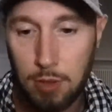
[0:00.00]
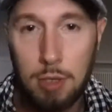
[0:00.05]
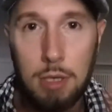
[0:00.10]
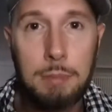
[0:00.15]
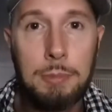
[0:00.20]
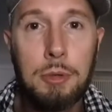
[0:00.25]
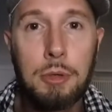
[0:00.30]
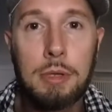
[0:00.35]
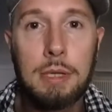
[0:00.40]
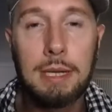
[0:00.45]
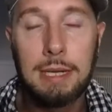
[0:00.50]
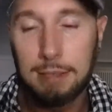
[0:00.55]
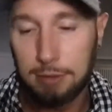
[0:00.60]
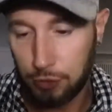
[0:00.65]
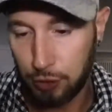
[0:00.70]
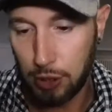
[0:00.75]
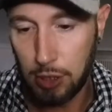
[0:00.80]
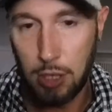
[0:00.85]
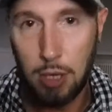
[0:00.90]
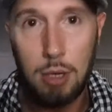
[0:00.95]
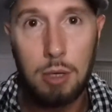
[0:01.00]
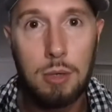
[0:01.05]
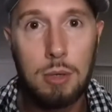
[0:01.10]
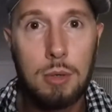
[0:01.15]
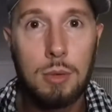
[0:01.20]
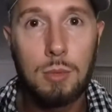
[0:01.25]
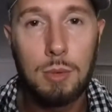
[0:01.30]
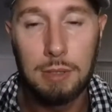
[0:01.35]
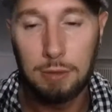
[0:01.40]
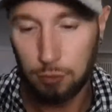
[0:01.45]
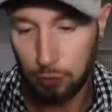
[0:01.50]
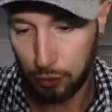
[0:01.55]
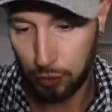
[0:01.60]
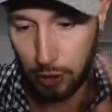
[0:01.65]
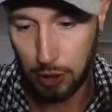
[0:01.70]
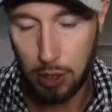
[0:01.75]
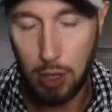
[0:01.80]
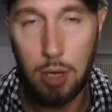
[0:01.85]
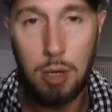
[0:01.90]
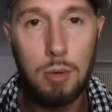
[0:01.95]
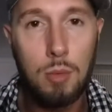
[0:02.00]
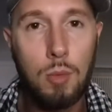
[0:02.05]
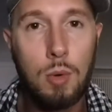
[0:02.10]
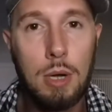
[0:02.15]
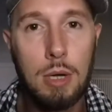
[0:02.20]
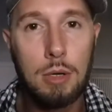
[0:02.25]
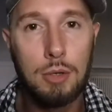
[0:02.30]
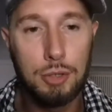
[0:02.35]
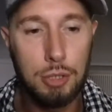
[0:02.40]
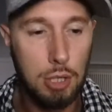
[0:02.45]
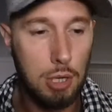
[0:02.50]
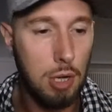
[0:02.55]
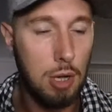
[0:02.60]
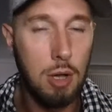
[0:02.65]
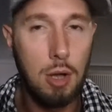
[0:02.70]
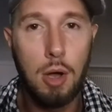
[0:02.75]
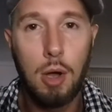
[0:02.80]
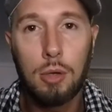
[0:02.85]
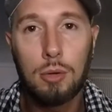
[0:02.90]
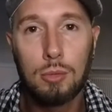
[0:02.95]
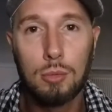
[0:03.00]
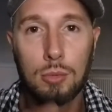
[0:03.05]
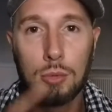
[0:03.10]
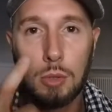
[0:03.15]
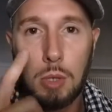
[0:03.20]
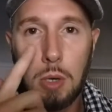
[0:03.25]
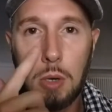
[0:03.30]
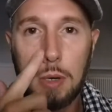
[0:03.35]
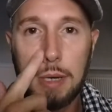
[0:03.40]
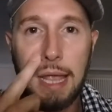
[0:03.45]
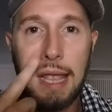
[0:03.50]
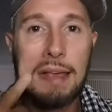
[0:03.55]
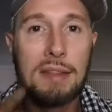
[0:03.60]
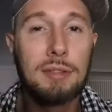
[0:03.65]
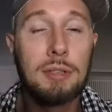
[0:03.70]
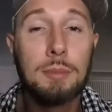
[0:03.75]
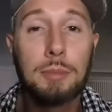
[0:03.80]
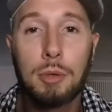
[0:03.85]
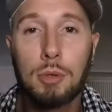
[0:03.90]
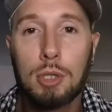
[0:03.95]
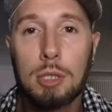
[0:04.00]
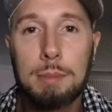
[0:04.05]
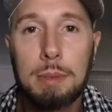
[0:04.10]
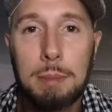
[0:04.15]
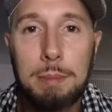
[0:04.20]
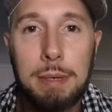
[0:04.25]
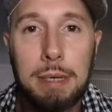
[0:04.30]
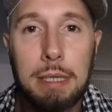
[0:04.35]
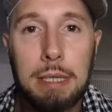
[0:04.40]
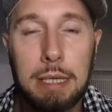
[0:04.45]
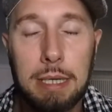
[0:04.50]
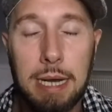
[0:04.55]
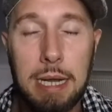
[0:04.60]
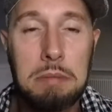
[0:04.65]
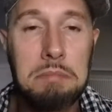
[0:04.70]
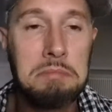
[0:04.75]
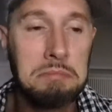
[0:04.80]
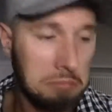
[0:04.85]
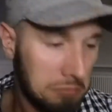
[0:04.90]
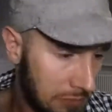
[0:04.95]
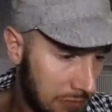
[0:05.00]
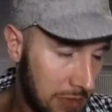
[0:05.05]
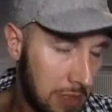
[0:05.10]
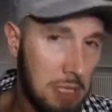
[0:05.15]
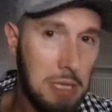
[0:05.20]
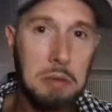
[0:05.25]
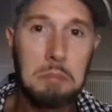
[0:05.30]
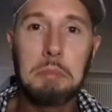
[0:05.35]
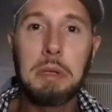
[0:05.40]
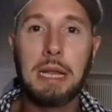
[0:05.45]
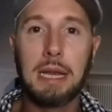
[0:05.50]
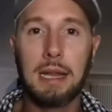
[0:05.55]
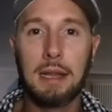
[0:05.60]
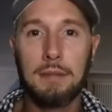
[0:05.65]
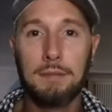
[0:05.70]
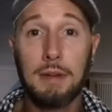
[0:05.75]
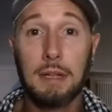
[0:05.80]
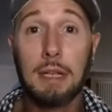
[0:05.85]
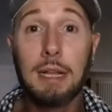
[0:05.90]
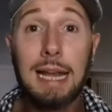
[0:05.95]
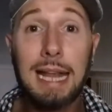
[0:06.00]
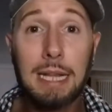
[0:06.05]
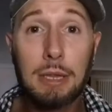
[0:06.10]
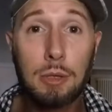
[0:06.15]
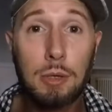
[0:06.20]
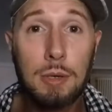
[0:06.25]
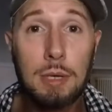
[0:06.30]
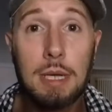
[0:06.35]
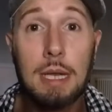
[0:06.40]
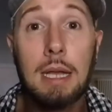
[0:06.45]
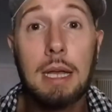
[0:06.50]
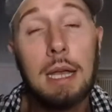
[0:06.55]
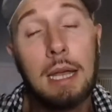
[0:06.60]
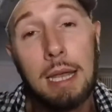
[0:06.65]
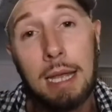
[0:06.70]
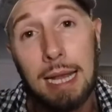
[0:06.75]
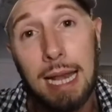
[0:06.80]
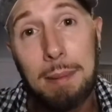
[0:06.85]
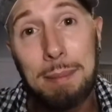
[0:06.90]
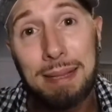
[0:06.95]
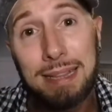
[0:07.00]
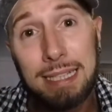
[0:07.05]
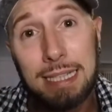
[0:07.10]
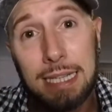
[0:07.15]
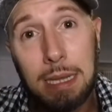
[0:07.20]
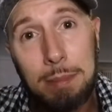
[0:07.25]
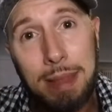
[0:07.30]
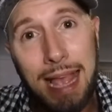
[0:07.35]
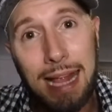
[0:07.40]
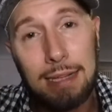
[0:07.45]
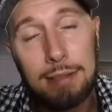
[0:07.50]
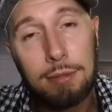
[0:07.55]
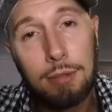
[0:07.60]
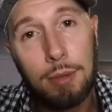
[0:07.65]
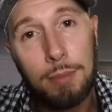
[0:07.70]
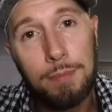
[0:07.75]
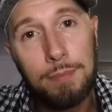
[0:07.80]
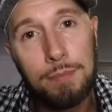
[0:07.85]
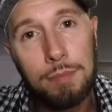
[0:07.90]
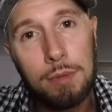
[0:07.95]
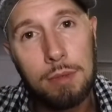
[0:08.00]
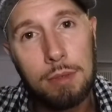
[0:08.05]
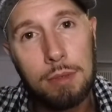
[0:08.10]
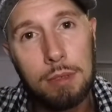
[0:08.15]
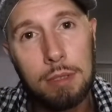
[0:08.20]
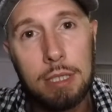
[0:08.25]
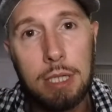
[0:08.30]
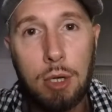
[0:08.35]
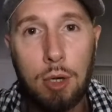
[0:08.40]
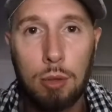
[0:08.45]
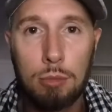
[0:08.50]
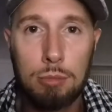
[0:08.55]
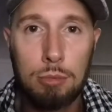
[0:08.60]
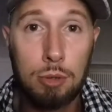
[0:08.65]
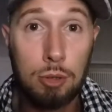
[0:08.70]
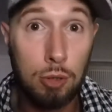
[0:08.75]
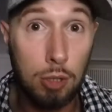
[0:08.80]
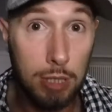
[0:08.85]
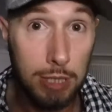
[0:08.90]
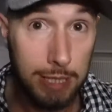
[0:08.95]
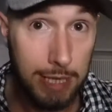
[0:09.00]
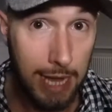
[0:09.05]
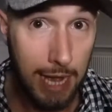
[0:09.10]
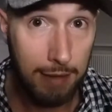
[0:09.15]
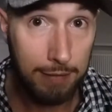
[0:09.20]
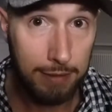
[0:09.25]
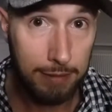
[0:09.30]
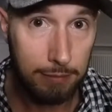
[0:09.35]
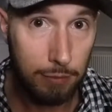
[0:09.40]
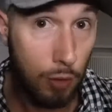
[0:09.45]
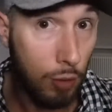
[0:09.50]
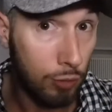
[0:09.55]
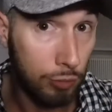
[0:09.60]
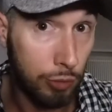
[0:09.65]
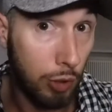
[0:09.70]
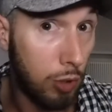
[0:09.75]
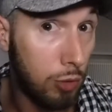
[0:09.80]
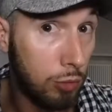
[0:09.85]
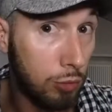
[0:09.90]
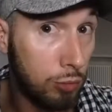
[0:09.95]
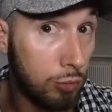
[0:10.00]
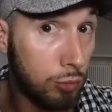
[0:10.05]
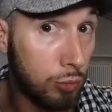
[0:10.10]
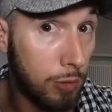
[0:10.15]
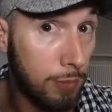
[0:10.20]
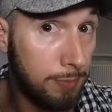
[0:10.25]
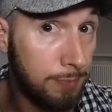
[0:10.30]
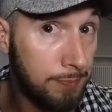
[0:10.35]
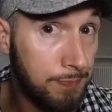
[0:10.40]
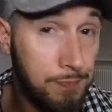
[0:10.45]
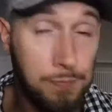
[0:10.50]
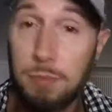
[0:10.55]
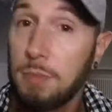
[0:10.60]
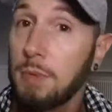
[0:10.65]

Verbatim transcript: Il beauty case ce l'ho, questo ce l'ho, quello ce l'ho, ho tutto. Ok, sono pronto per partire. Bene, vado a letto. La mattina mi alzo, dico, non ho le chiavi, controllo tutto